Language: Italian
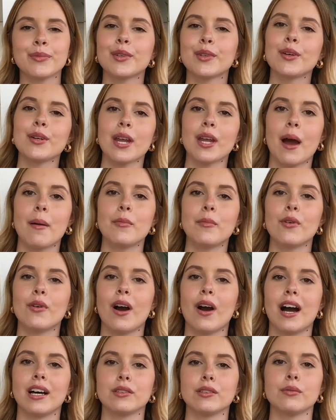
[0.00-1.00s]

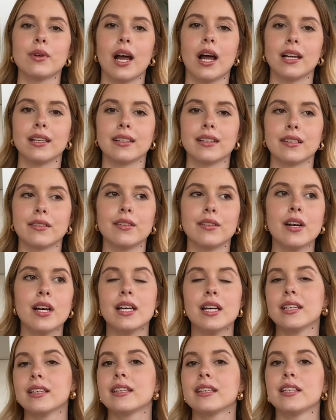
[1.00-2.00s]
Torniamo ad un altro
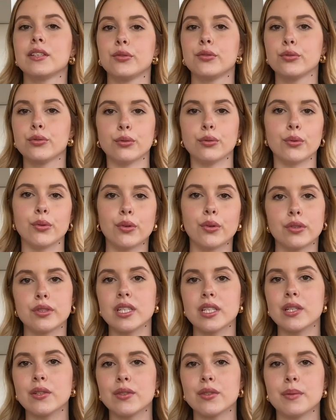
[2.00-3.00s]
tessuto,
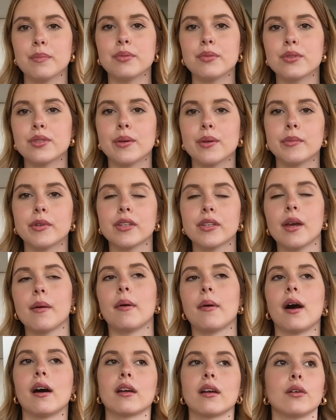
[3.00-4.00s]
se così possiamo
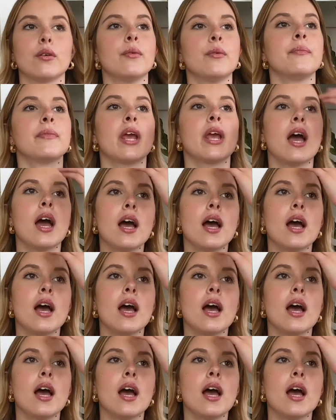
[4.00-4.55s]
chiamarlo,